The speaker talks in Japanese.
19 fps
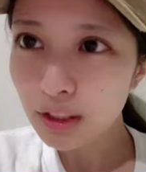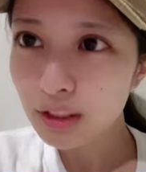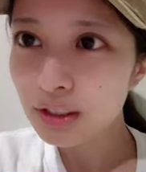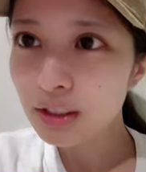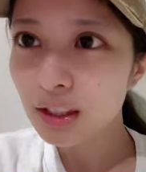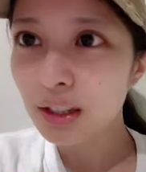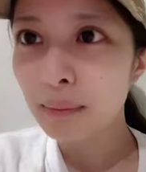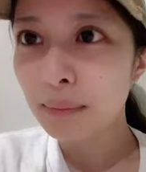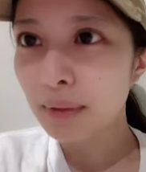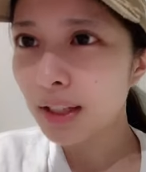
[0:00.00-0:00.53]
ていく
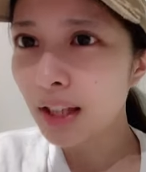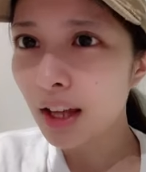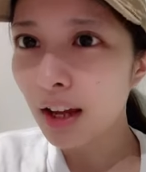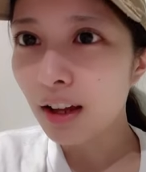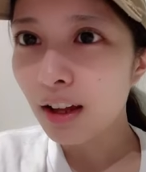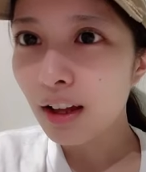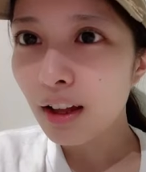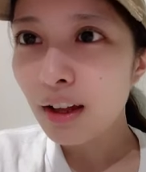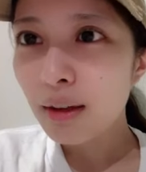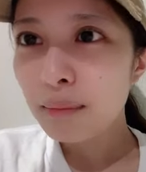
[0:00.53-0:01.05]
からみん
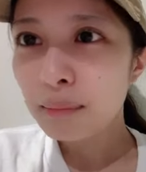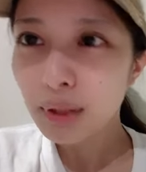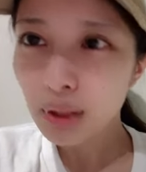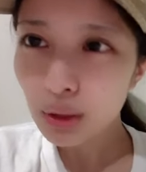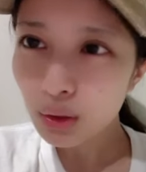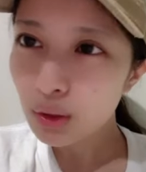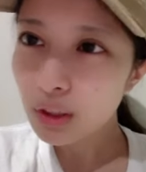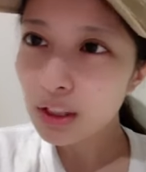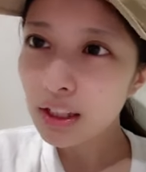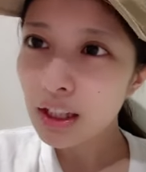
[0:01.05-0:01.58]
な、見
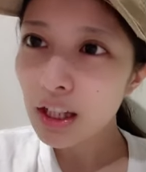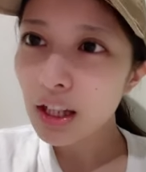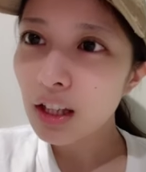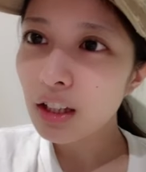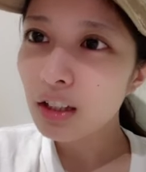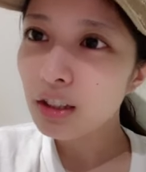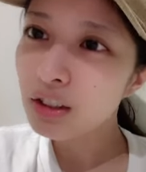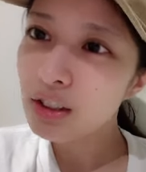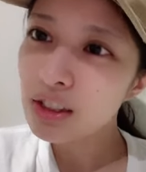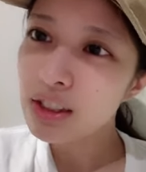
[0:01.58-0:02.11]
届け
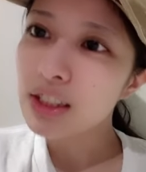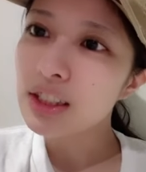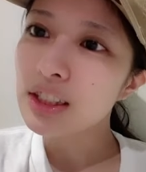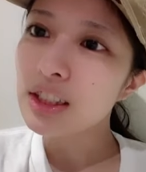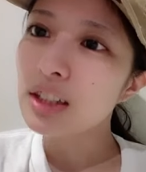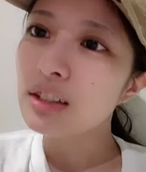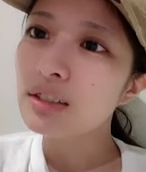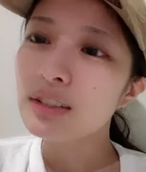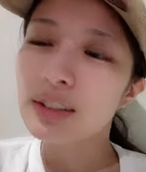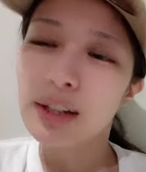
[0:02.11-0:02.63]
て、ゆりな
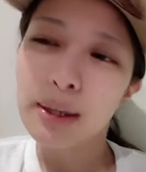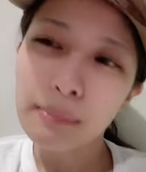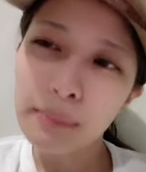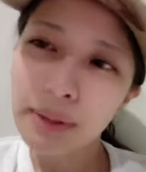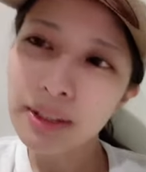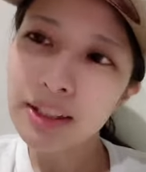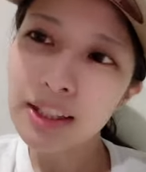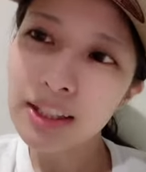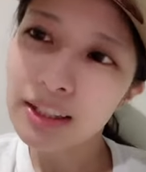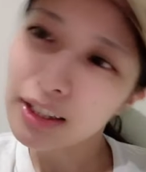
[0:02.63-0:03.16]
ちゃん頑
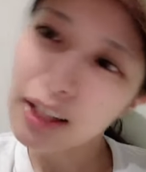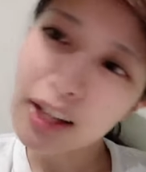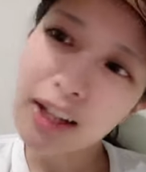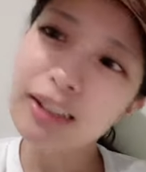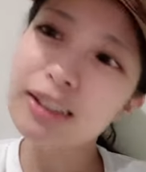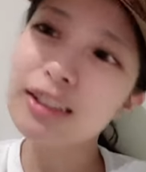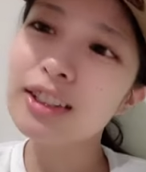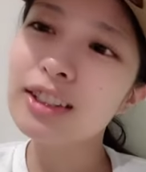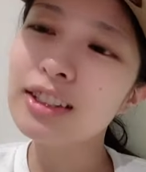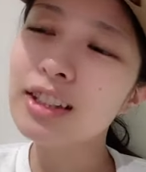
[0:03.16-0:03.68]
張ってん
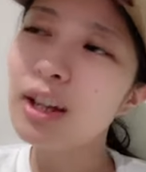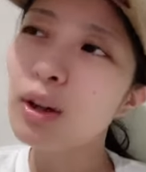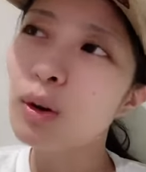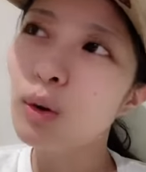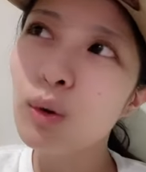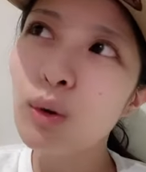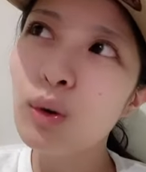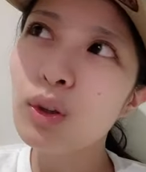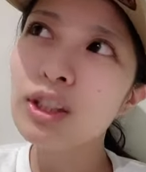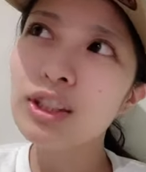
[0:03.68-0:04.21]
なーつって
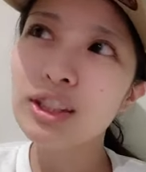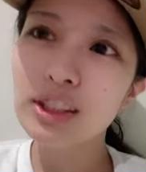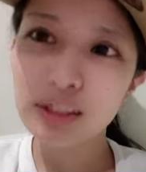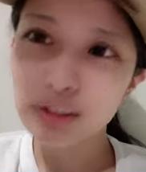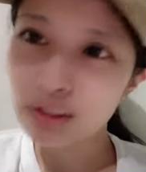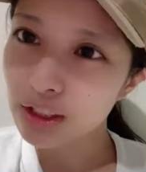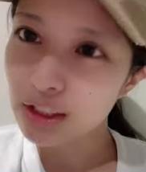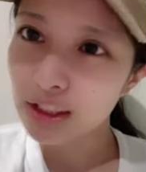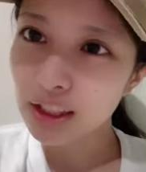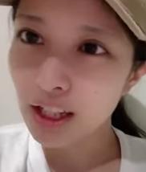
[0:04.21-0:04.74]
応援して
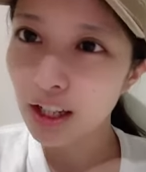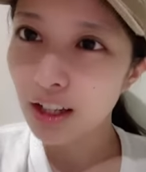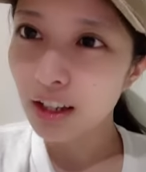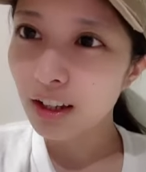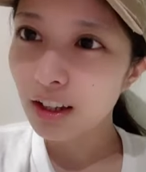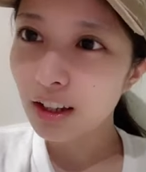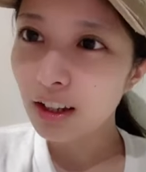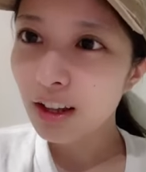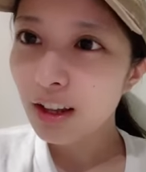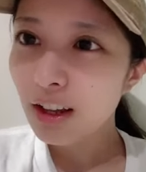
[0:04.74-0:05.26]
ください。
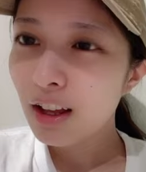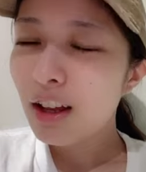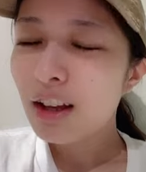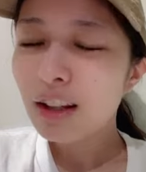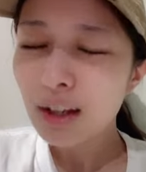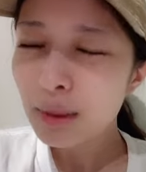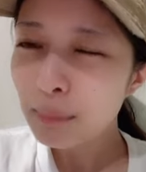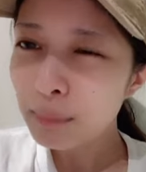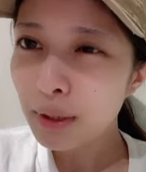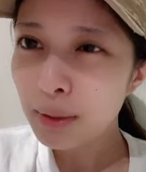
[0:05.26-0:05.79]

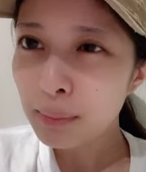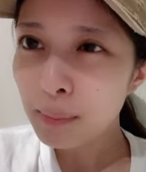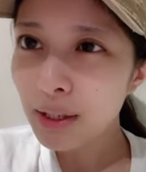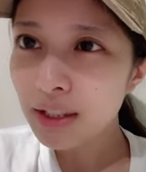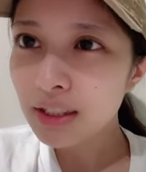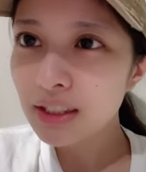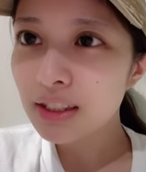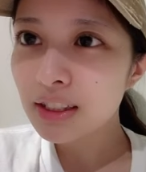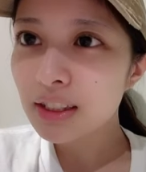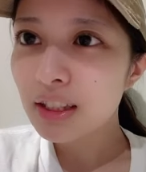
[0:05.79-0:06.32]
頑張り
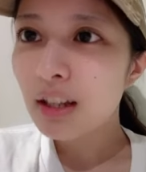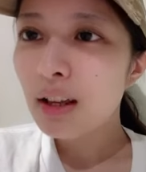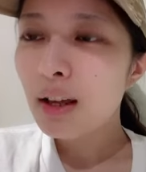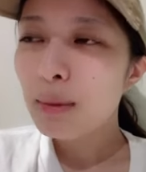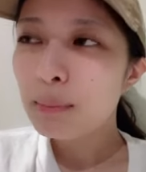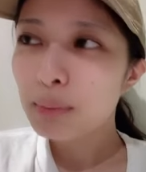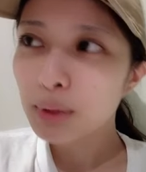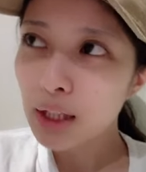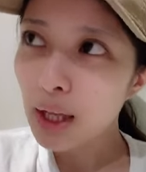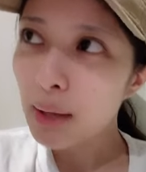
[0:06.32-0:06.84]
ます
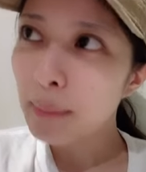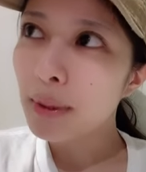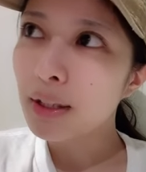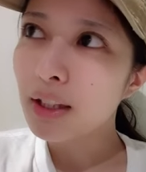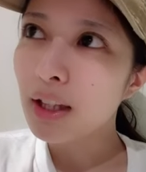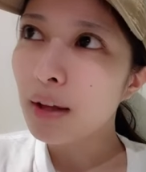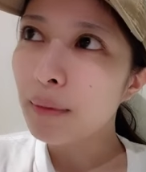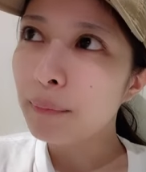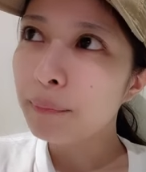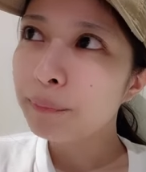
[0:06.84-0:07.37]
舞台ま
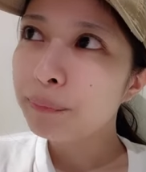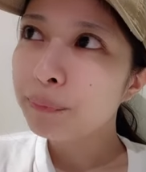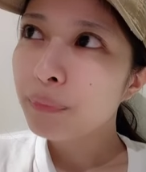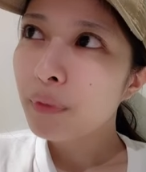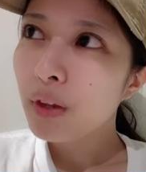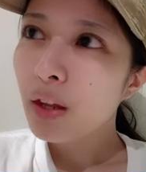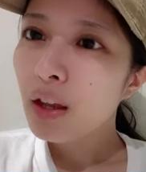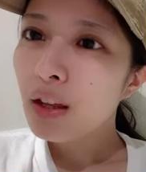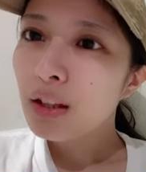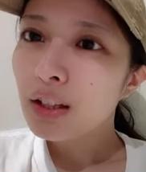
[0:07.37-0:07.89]
で。
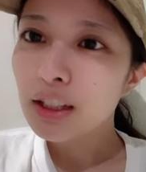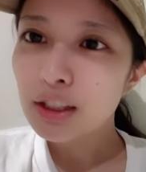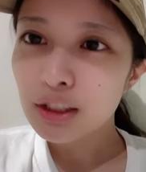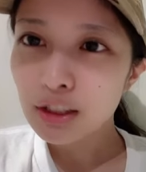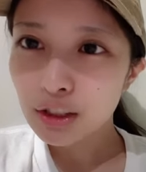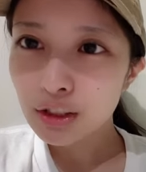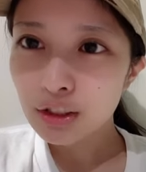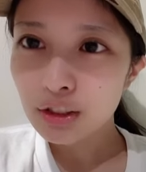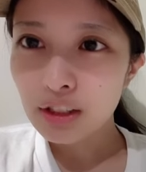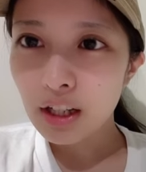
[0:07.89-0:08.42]
一
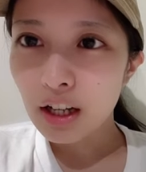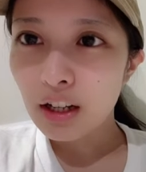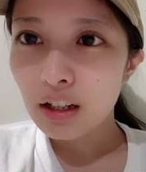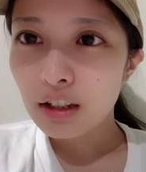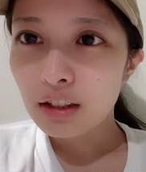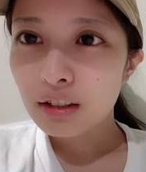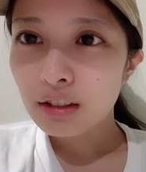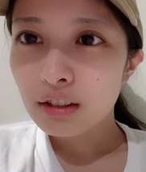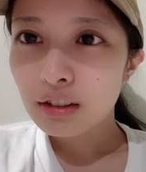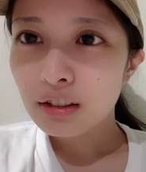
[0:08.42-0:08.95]
週
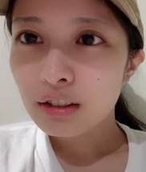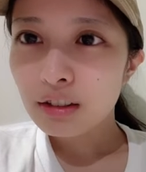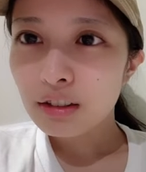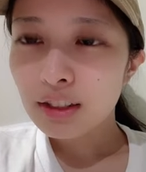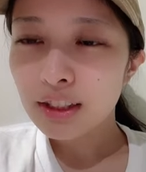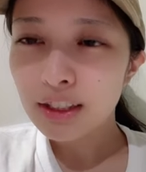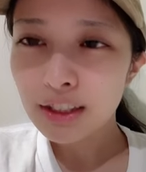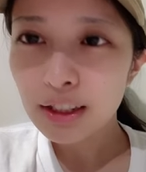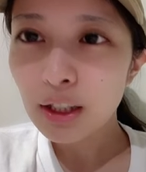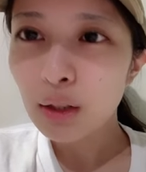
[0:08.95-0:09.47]
間、
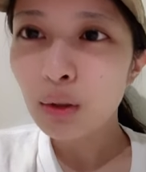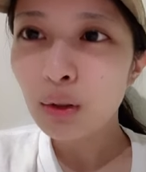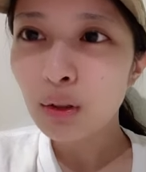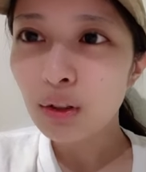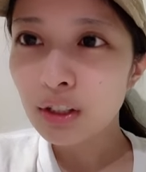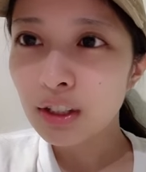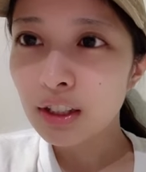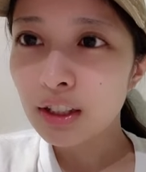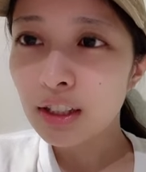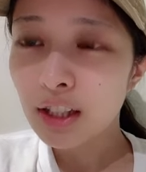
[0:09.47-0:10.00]
切った
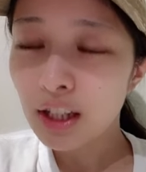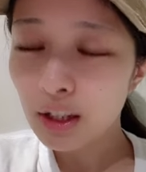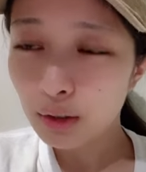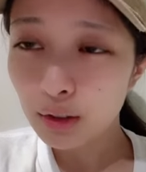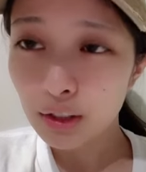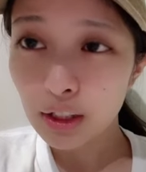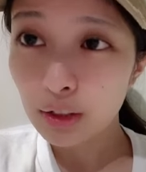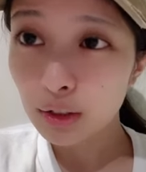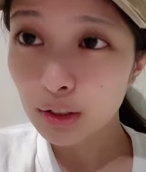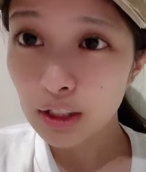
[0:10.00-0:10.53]
頃に稽
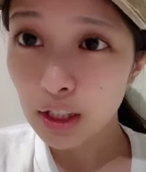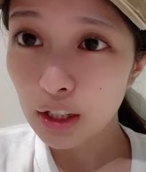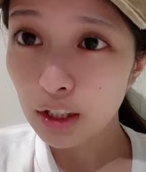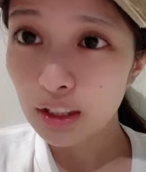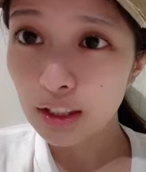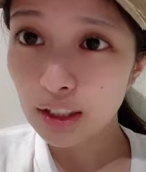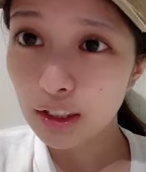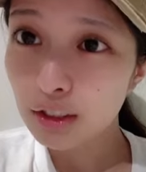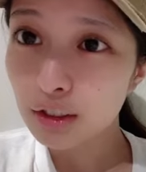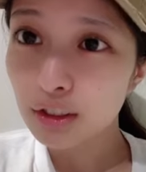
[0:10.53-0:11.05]
古でやっと参
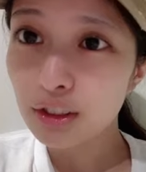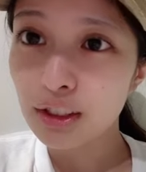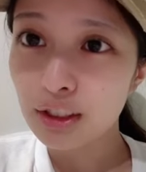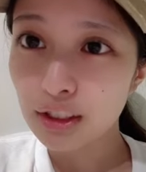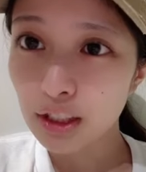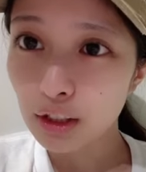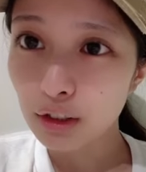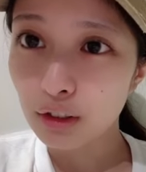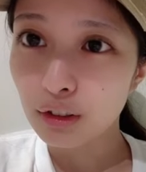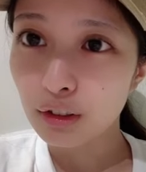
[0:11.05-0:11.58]
加できるんで
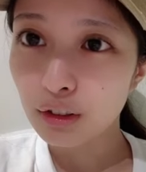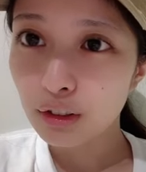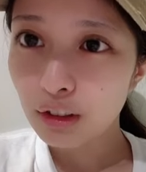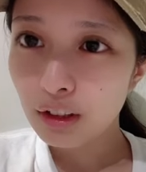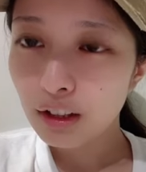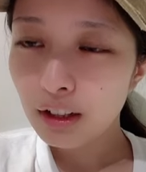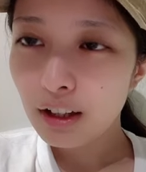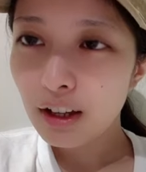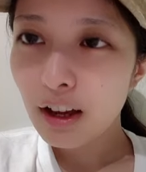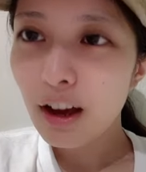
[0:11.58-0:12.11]
すけど。
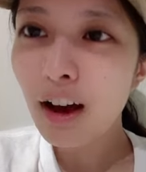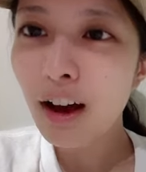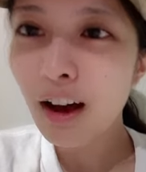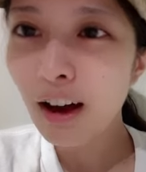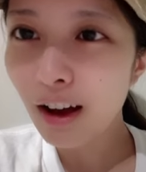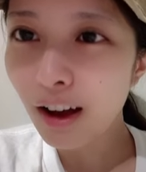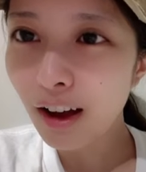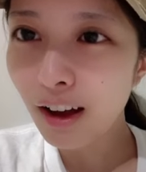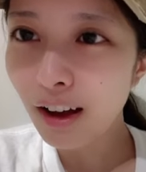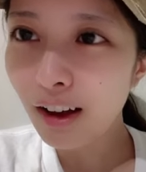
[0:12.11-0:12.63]

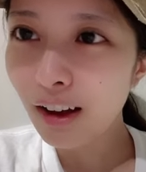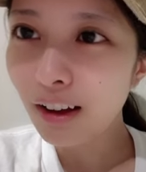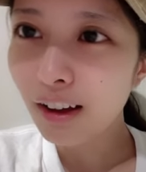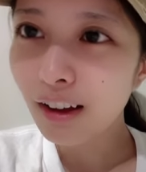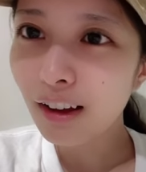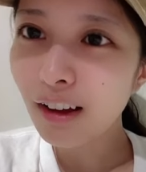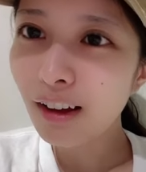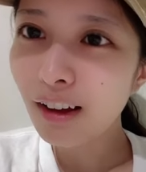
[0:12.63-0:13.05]
ははは。